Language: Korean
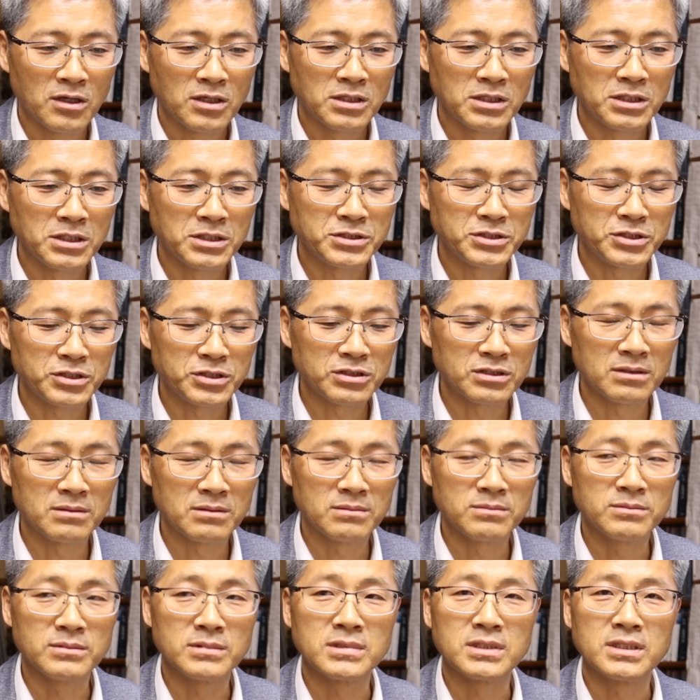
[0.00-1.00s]
이
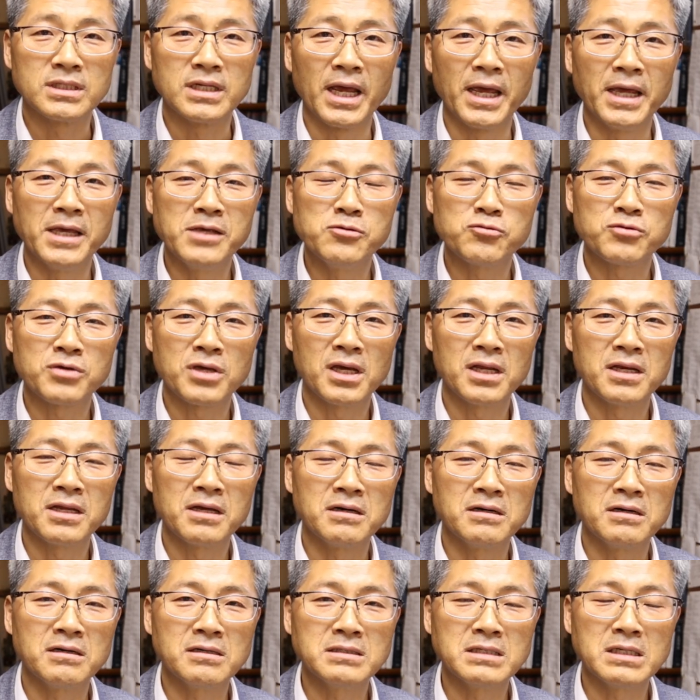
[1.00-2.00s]
지금 레이윤겐이
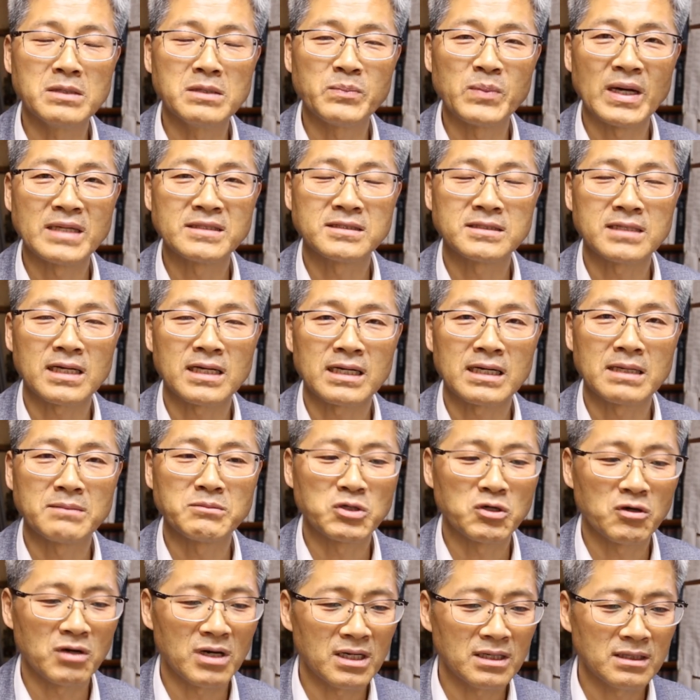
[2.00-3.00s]
언급한
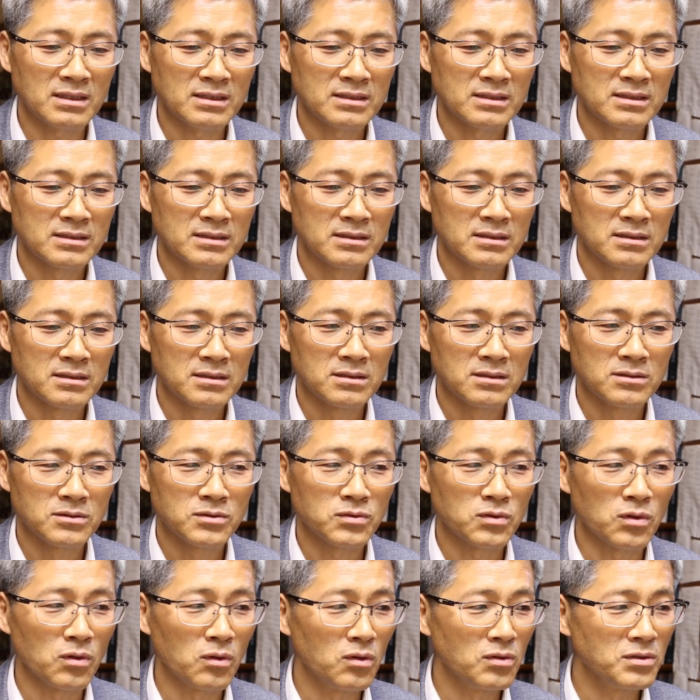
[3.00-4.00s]
사람과
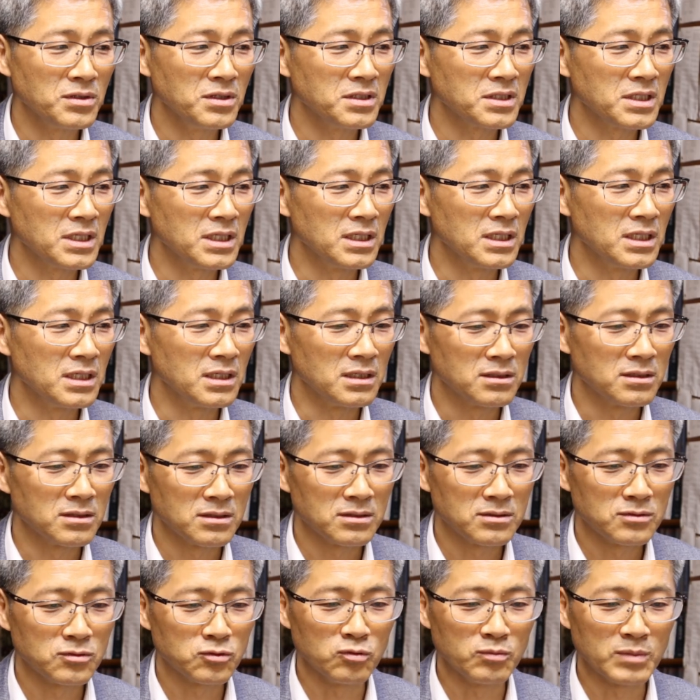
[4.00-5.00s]
또 여기
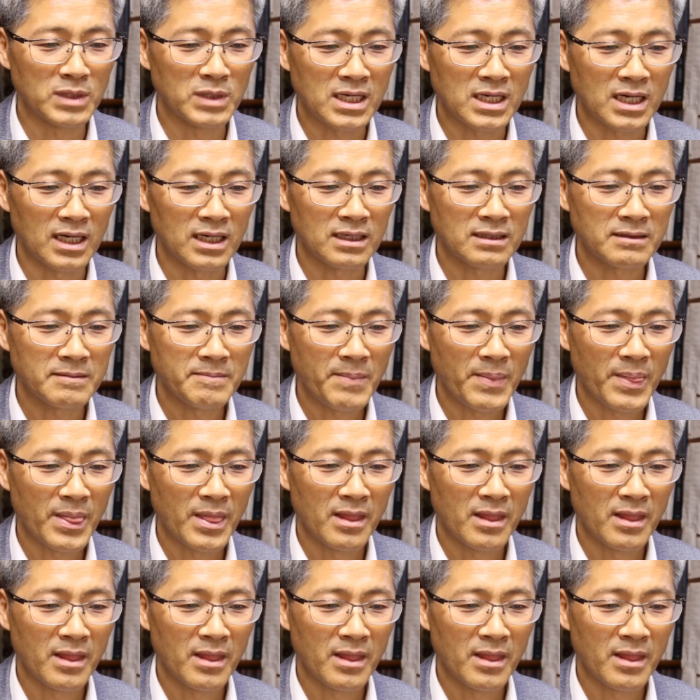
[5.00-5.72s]
누굽니까?